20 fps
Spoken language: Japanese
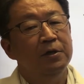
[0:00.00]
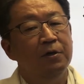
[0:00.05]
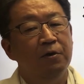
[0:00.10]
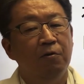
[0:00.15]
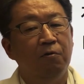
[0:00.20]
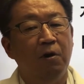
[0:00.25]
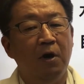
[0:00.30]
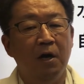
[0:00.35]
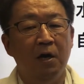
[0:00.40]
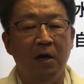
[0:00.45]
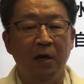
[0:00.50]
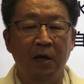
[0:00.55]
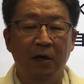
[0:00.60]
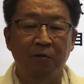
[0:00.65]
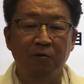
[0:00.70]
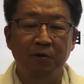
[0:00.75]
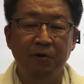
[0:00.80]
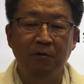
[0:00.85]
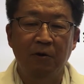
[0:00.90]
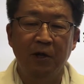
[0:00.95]
我が家
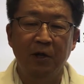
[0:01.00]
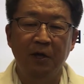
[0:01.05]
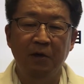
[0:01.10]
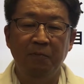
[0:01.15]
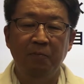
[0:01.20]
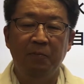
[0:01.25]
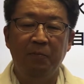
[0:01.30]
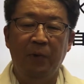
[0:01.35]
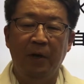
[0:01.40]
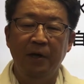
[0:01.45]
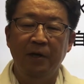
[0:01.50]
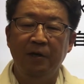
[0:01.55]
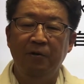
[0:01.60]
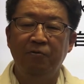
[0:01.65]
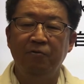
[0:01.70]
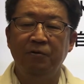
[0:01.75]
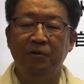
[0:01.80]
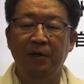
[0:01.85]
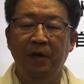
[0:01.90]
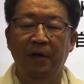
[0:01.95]
の庭いっぱいい
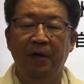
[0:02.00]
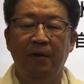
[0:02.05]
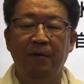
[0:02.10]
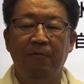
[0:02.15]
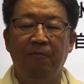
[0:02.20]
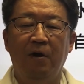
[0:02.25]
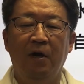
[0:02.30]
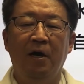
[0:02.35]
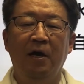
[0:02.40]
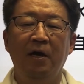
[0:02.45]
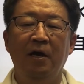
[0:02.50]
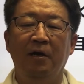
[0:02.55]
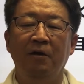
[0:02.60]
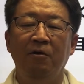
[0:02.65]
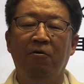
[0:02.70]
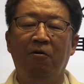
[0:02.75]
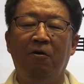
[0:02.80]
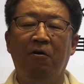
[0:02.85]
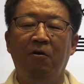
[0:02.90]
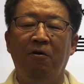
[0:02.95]
るんで、我が家
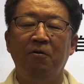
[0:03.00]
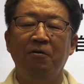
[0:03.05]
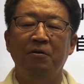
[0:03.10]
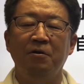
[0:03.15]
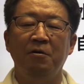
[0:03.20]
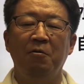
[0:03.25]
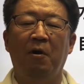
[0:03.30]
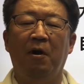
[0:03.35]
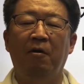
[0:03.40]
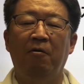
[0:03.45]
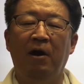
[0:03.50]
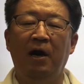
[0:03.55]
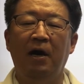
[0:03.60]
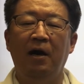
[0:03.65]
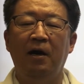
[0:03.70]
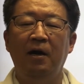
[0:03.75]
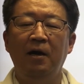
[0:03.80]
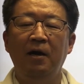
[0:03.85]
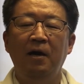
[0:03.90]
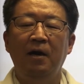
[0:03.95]
の庭は、
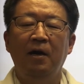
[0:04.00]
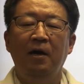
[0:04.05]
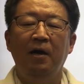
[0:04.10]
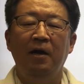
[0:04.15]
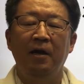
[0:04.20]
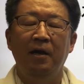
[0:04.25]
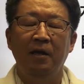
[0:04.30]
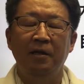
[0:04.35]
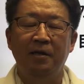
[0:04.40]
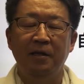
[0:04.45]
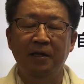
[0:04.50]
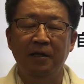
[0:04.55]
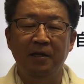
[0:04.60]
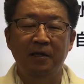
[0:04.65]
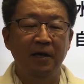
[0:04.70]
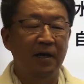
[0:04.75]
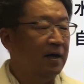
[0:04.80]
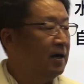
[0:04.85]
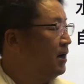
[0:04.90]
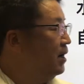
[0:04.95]
全
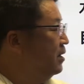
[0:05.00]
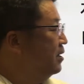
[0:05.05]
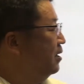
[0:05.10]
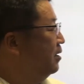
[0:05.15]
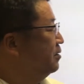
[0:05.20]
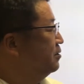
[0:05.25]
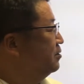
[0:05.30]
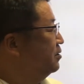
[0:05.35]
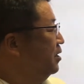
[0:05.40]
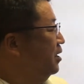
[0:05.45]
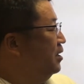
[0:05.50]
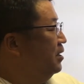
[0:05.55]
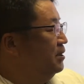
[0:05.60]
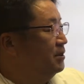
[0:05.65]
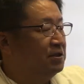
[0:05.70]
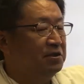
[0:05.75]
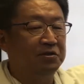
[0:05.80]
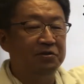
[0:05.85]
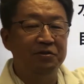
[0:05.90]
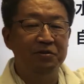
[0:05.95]
然開発が
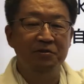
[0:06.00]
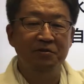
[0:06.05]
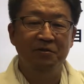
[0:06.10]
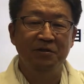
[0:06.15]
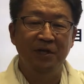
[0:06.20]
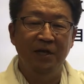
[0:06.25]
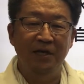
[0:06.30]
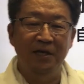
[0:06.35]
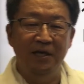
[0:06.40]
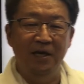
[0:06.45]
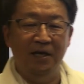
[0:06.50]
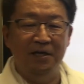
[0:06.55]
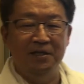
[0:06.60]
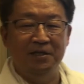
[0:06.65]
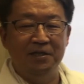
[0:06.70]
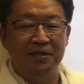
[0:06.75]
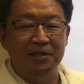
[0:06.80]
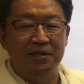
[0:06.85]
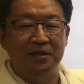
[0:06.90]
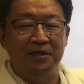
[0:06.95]
進んでいない
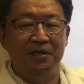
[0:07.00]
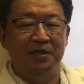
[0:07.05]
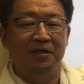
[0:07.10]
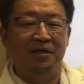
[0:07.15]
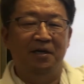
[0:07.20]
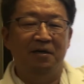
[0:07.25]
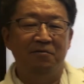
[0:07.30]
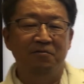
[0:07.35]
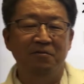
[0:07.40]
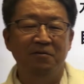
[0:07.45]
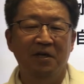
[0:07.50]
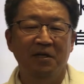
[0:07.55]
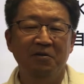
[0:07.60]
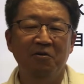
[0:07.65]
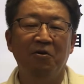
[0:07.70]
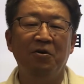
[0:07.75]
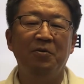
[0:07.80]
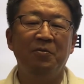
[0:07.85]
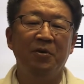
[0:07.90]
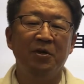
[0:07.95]
地域になるんだ
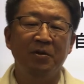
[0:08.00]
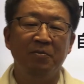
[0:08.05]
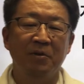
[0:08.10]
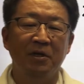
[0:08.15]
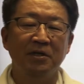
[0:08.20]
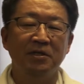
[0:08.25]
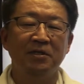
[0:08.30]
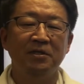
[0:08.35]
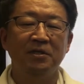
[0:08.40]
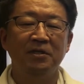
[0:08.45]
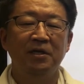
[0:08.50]
と思います。